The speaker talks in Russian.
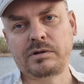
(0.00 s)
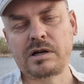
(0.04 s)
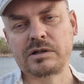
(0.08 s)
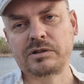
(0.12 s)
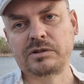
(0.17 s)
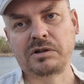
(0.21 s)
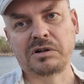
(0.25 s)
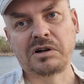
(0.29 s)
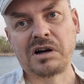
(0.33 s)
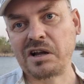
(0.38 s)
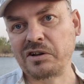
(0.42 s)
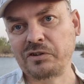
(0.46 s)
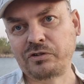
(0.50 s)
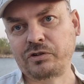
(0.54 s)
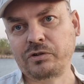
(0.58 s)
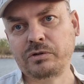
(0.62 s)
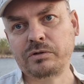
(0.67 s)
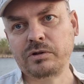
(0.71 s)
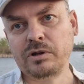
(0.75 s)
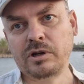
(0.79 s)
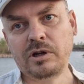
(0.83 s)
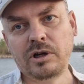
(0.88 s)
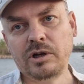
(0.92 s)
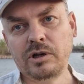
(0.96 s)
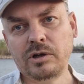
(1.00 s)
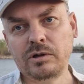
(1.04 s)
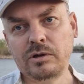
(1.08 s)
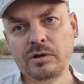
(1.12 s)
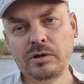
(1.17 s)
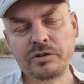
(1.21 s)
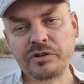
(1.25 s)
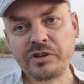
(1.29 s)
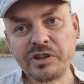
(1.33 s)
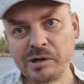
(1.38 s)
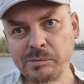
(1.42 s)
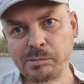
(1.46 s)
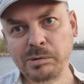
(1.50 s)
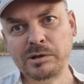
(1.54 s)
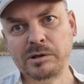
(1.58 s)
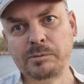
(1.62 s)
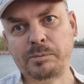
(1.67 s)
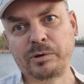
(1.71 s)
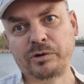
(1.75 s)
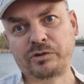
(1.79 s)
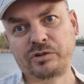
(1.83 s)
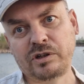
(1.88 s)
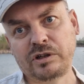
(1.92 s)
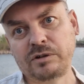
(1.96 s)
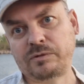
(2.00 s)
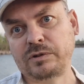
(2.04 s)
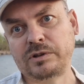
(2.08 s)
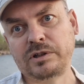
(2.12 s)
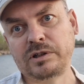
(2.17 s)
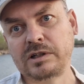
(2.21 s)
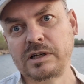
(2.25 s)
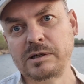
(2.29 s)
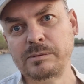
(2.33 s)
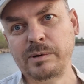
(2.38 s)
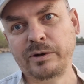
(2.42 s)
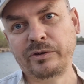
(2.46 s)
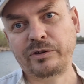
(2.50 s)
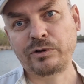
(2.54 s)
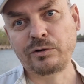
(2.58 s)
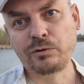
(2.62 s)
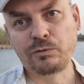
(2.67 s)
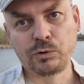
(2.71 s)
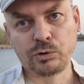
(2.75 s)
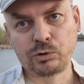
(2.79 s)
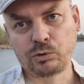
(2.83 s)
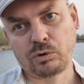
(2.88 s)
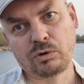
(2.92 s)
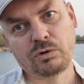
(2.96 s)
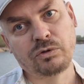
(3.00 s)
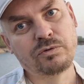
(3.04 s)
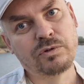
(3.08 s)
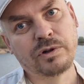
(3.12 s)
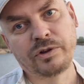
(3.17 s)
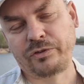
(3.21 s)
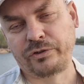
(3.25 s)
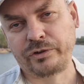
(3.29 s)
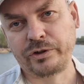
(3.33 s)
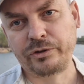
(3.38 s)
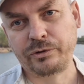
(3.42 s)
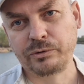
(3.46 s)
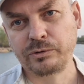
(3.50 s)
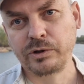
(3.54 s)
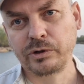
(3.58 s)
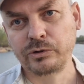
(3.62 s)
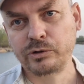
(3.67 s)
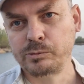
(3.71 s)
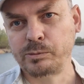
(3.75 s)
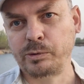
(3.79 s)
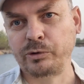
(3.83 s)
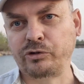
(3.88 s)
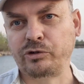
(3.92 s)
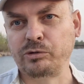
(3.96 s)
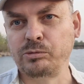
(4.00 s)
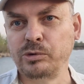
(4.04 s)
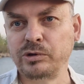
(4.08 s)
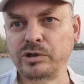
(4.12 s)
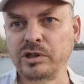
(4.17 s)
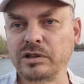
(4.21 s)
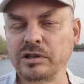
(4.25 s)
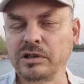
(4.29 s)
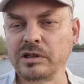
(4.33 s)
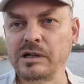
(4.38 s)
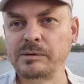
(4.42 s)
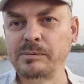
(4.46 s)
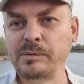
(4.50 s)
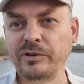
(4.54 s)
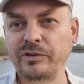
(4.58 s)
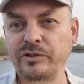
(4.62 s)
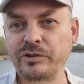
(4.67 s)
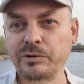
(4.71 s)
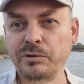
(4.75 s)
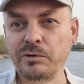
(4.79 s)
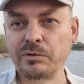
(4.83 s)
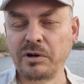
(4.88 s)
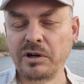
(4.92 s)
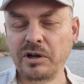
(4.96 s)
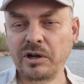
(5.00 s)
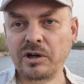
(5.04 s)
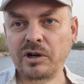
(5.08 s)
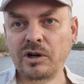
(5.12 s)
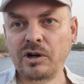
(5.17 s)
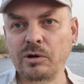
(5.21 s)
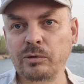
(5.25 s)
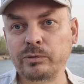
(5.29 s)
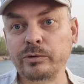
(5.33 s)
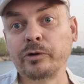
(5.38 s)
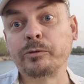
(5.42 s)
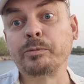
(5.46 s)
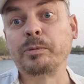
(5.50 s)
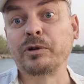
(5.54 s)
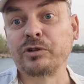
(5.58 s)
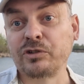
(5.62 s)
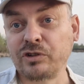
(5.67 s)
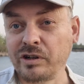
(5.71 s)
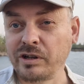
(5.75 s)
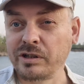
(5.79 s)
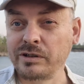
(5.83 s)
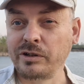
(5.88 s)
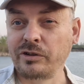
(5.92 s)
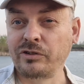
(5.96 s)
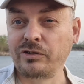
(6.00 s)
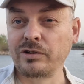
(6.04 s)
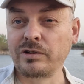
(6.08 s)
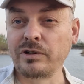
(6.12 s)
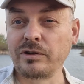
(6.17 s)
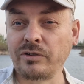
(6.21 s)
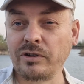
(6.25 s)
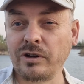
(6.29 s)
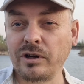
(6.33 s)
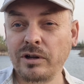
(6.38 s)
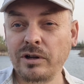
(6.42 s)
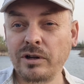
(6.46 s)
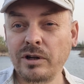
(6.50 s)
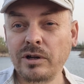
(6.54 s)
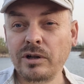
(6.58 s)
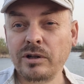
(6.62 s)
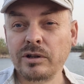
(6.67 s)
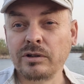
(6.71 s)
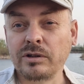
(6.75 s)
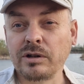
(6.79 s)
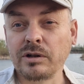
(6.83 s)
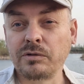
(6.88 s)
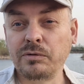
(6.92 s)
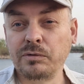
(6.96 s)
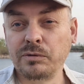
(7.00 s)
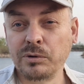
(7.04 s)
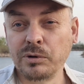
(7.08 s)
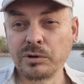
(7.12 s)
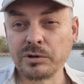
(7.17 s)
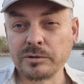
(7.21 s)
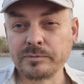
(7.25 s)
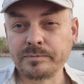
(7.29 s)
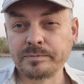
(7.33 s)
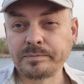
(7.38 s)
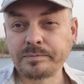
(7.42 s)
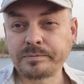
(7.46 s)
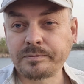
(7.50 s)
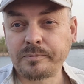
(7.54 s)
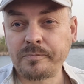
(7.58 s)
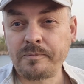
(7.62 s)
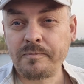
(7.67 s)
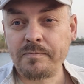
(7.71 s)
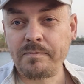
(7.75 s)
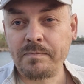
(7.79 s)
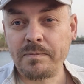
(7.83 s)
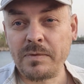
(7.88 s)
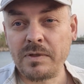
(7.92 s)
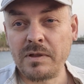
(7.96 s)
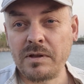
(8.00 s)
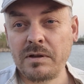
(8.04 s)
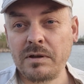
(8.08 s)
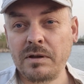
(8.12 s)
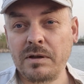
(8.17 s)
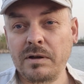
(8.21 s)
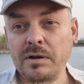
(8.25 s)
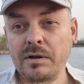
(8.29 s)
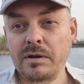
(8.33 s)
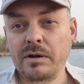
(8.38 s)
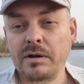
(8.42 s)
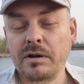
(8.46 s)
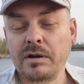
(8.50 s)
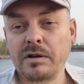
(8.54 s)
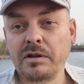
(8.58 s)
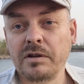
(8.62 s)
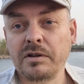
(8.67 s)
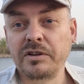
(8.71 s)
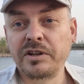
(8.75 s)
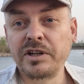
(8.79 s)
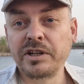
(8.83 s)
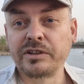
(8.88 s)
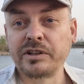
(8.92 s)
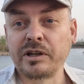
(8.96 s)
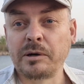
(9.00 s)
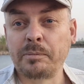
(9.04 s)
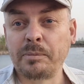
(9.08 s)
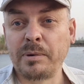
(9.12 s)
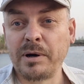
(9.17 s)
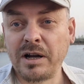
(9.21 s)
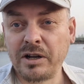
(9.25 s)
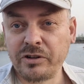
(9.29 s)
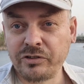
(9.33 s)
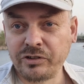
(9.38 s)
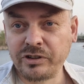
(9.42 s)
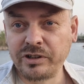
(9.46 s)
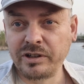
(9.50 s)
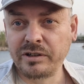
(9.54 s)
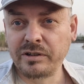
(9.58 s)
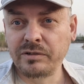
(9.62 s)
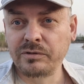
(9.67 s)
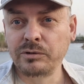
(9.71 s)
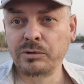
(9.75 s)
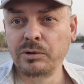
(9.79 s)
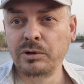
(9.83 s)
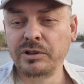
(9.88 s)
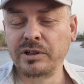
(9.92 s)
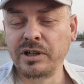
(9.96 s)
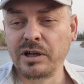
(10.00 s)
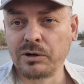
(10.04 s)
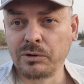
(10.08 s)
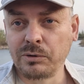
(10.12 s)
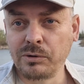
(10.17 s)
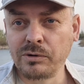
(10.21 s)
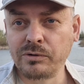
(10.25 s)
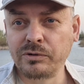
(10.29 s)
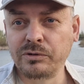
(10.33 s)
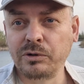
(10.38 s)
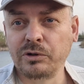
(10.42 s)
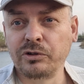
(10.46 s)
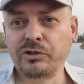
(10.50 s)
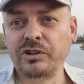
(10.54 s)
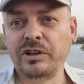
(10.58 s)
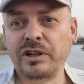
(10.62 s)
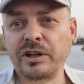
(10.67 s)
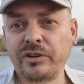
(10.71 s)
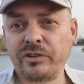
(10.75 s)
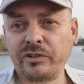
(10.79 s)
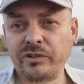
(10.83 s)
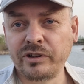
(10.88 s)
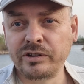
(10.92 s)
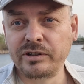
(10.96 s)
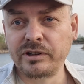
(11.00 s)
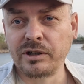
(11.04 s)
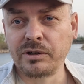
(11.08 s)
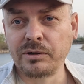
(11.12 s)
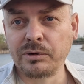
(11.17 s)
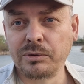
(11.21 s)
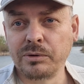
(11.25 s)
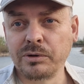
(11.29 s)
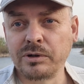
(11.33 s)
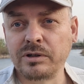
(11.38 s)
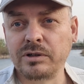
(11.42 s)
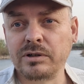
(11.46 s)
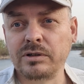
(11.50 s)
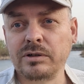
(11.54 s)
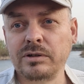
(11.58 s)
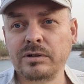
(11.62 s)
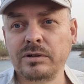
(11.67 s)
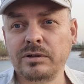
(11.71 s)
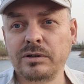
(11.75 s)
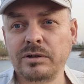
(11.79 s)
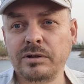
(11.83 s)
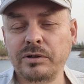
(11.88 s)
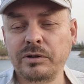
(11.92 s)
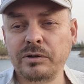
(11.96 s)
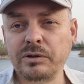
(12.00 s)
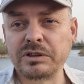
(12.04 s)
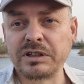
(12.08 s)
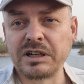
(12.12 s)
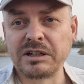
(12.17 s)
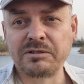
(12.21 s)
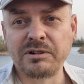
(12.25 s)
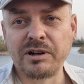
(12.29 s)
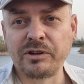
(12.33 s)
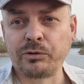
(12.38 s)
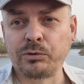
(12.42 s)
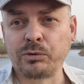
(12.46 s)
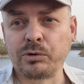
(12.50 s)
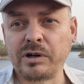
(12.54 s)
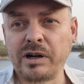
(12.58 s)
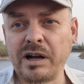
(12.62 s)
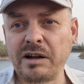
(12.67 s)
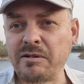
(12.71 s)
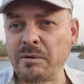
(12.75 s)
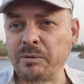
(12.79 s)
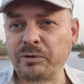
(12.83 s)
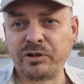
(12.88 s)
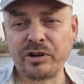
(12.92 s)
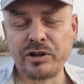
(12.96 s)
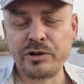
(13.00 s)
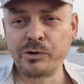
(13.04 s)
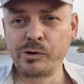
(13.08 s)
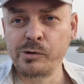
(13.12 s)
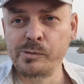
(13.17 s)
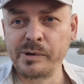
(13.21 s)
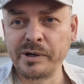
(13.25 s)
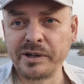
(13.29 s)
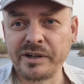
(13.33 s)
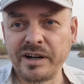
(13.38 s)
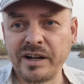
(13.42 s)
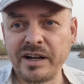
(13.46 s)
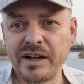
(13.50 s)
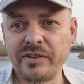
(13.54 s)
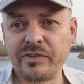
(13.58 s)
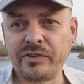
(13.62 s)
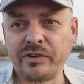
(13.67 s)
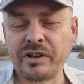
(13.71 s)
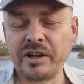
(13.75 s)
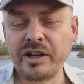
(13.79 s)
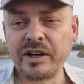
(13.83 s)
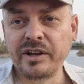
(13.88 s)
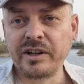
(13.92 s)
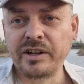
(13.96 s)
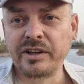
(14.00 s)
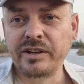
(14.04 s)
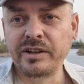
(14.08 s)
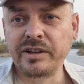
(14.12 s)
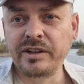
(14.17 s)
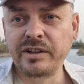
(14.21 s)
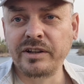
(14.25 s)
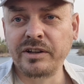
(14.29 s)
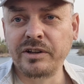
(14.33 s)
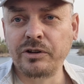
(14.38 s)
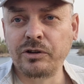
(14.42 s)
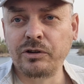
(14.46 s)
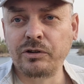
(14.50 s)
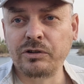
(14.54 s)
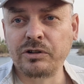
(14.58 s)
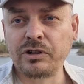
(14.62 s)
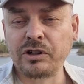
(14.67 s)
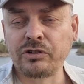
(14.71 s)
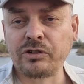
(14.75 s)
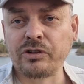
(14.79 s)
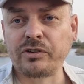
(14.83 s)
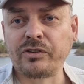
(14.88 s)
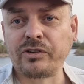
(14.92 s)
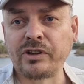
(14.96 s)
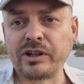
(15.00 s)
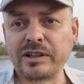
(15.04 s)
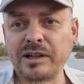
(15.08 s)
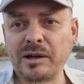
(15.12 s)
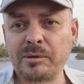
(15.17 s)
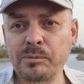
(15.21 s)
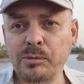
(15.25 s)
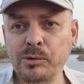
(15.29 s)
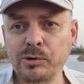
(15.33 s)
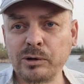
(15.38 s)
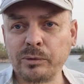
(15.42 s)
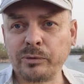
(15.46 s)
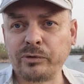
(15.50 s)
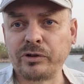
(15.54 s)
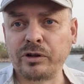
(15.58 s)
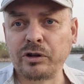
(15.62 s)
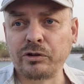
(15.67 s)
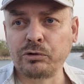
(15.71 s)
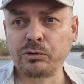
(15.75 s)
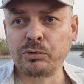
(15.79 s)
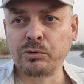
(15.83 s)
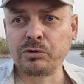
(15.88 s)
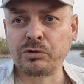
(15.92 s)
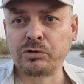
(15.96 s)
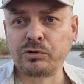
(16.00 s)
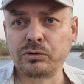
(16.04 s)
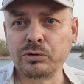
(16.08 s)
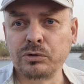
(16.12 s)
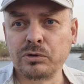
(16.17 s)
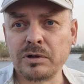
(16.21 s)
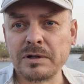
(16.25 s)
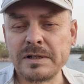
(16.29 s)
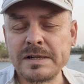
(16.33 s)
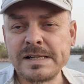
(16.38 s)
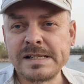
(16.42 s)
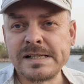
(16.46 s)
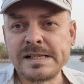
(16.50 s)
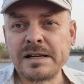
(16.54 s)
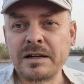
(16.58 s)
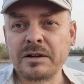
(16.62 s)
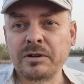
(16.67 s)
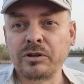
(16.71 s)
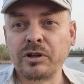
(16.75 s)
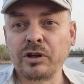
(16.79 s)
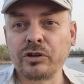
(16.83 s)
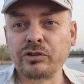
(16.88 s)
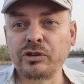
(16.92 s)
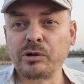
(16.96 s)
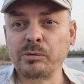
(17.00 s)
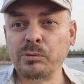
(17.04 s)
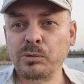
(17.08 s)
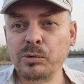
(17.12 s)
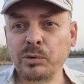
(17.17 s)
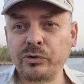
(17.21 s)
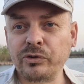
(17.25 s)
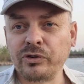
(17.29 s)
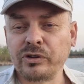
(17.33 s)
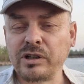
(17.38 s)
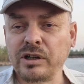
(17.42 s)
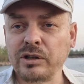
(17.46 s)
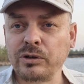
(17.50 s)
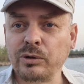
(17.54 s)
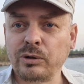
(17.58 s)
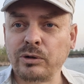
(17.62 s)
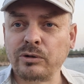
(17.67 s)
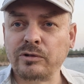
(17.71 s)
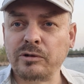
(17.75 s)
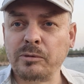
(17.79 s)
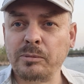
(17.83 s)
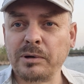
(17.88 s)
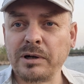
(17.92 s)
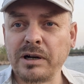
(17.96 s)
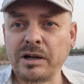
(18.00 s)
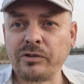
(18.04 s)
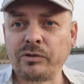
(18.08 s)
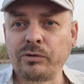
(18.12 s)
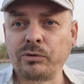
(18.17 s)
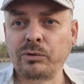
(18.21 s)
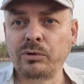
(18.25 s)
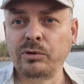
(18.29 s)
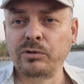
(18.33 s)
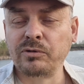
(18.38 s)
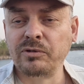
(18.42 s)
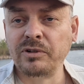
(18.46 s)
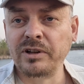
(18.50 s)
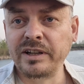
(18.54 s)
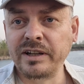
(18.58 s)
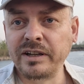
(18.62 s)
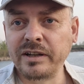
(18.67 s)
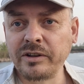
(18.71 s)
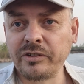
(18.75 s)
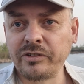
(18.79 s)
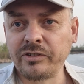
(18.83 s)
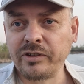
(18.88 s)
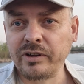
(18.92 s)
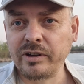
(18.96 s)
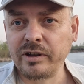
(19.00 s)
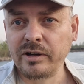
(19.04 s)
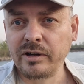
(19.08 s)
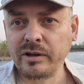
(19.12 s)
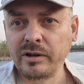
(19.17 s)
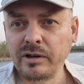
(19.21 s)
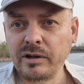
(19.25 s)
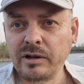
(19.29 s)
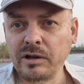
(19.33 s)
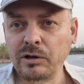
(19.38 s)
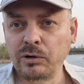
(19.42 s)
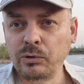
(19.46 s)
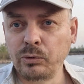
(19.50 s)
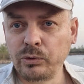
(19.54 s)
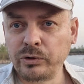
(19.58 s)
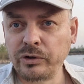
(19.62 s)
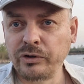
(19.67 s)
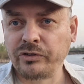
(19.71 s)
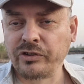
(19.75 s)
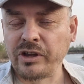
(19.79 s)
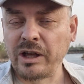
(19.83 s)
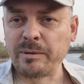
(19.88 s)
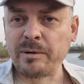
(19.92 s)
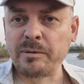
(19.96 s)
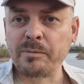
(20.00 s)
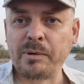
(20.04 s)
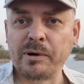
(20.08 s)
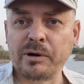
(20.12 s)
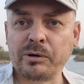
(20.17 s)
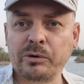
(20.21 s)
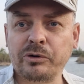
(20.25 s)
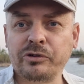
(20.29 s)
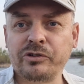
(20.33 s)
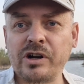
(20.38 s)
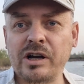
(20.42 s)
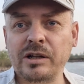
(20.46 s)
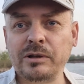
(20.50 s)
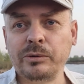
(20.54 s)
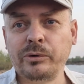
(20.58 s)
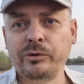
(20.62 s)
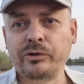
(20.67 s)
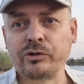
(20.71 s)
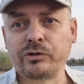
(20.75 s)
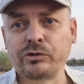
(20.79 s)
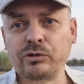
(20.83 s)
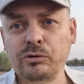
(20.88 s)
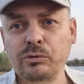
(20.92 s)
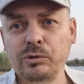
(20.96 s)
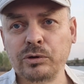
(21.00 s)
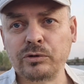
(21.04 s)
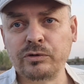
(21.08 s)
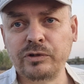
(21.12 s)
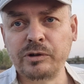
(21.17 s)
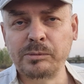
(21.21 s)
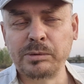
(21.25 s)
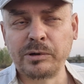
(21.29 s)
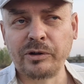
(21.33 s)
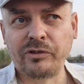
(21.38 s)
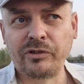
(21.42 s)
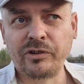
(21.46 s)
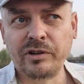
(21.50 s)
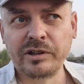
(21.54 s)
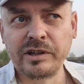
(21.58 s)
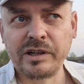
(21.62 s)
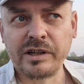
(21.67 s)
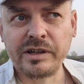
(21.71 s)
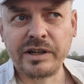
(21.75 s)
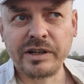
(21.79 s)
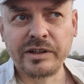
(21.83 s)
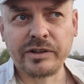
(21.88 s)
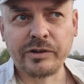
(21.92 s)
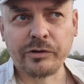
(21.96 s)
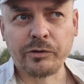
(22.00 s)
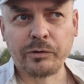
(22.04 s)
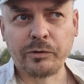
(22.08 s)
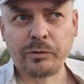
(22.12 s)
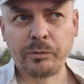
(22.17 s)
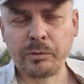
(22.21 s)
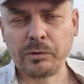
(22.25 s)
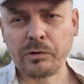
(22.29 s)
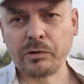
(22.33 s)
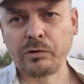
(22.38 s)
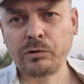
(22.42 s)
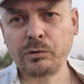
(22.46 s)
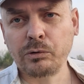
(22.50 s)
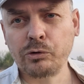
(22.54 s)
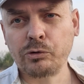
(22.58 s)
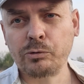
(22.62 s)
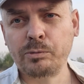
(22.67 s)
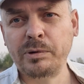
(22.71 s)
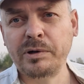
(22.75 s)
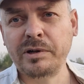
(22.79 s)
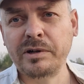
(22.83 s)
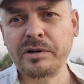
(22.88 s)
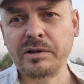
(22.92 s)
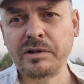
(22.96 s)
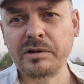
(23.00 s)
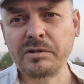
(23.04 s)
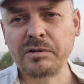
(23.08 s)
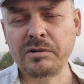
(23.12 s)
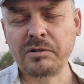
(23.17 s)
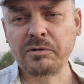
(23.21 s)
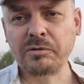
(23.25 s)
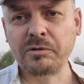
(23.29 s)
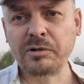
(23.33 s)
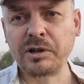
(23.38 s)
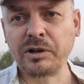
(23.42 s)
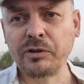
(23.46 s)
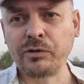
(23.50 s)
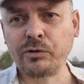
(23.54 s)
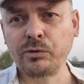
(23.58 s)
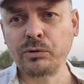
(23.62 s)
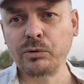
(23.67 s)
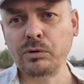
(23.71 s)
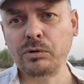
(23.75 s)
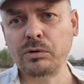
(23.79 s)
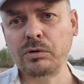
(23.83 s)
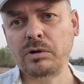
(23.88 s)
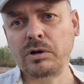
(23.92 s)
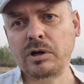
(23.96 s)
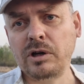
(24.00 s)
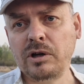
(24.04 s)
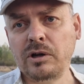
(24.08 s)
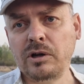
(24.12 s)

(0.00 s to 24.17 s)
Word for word: как-то раньше не было пожаров от локомотивов. Вот только в 23 году почему-то от локомотивов у нас пожары начались. Так вот, э, нет опашки вдоль дорог, вдоль железных дорог, э, трава сухая вообще не убирается. И даже с каламбуром скажу, что даже мусор, который выбрасывают в лес, люди сами порой жалуются, что вот выбросили какие-то службы в лесу,